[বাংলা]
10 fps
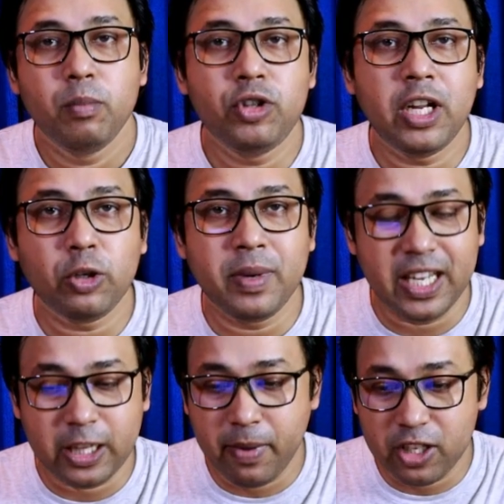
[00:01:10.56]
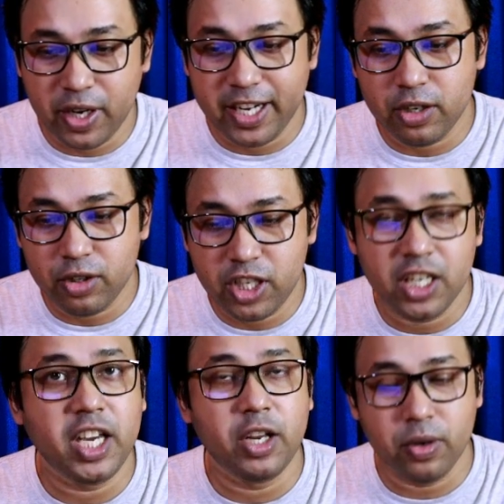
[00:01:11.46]
বন্ধুরা তোমরা তোমরা দেখতে পাচ্ছ এটা হচ্ছে
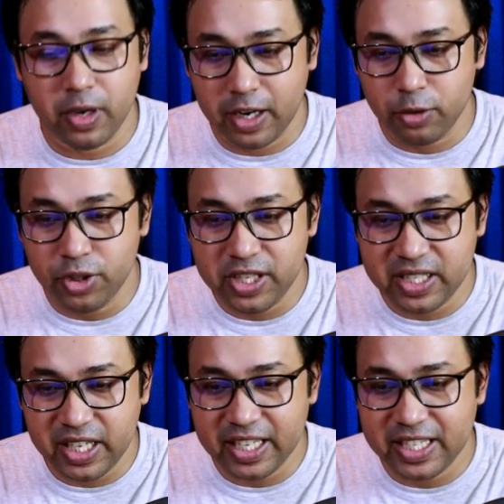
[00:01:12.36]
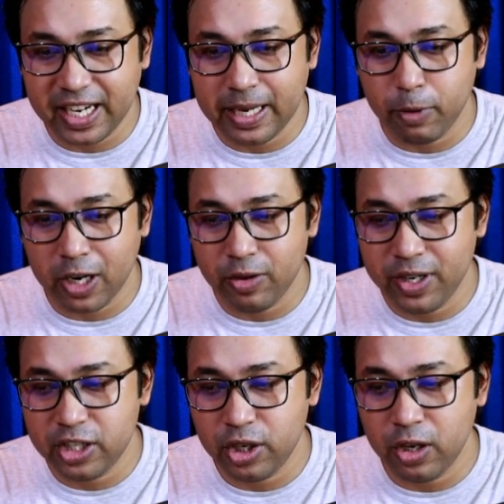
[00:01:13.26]
সেই নোটিশটি যেখানে বলা
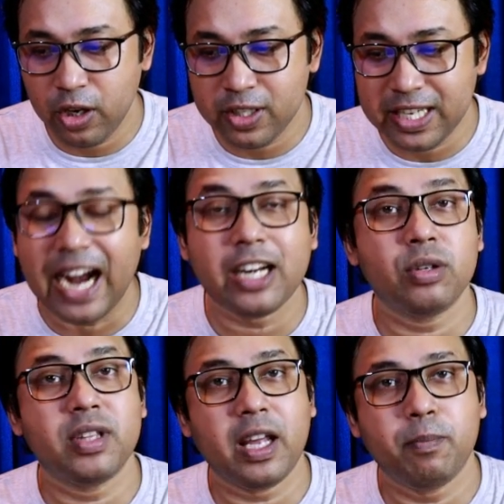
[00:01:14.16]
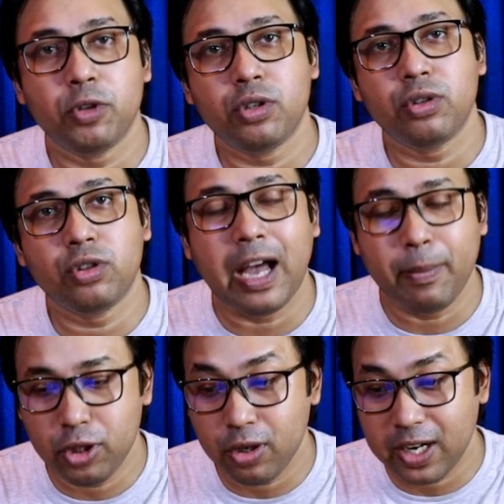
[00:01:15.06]
হয়েছিল যে আঠারো তারিখ পর্যন্ত
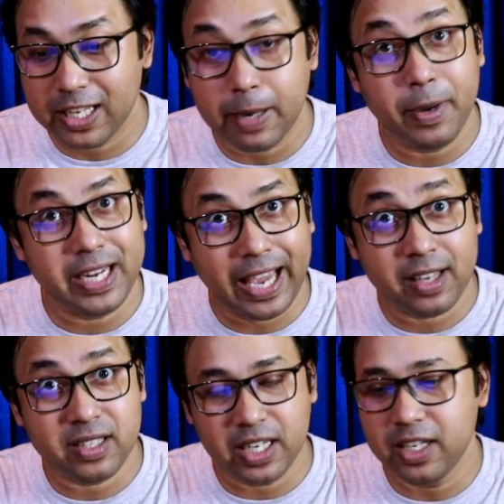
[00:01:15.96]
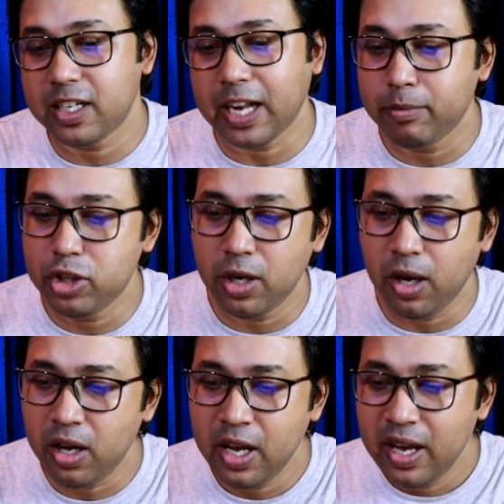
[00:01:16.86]
আবেদন করা যাবে এটা এক্সটেন্ডেড টাইম ছিল
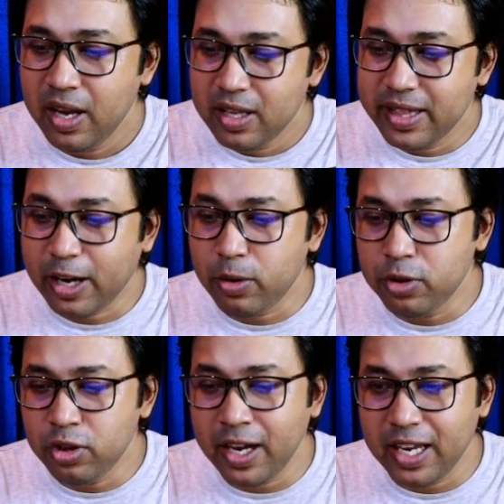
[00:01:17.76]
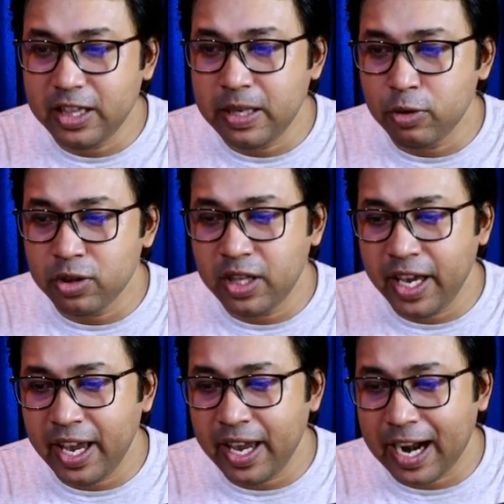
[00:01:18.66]
দেখো বন্ধুরা
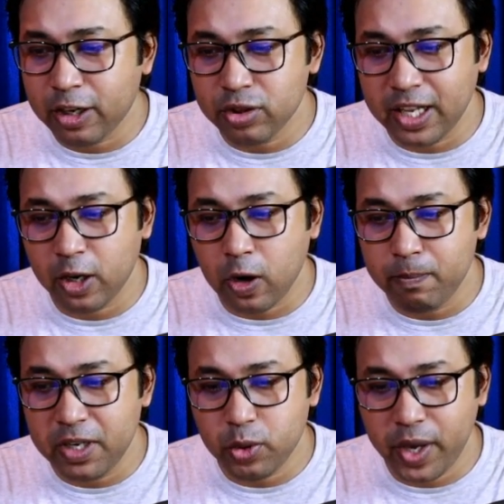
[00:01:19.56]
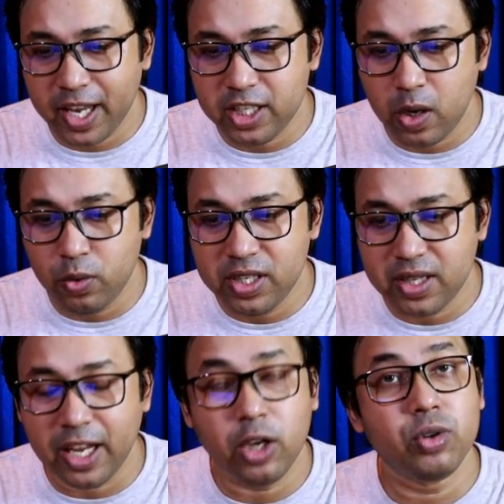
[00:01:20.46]
ইতিমধ্যে আঠারো তারিখ কমপ্লিট হয়ে গেছে উনিশ
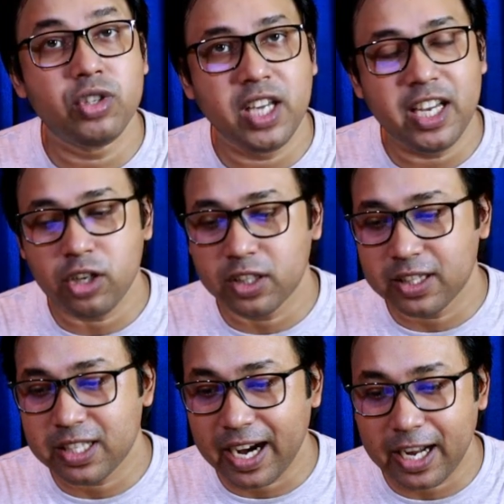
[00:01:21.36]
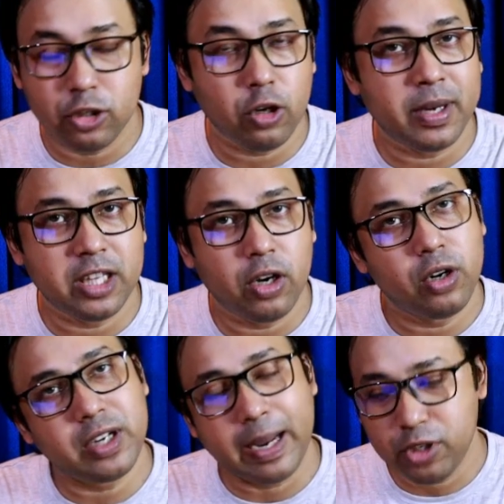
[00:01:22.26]
তারিখও শেষ অর্থাৎ টাকা জমা
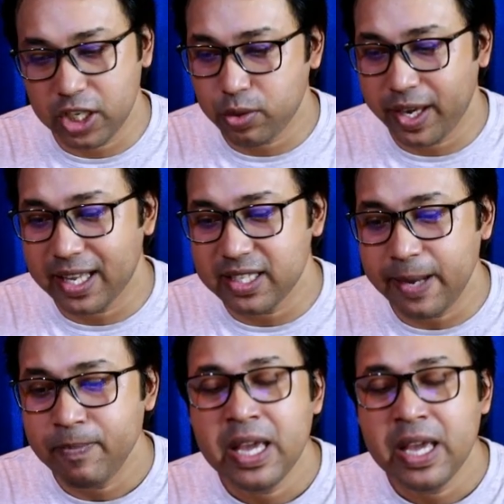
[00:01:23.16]
দেওয়ারও টাইম শেষ হয়ে গেছে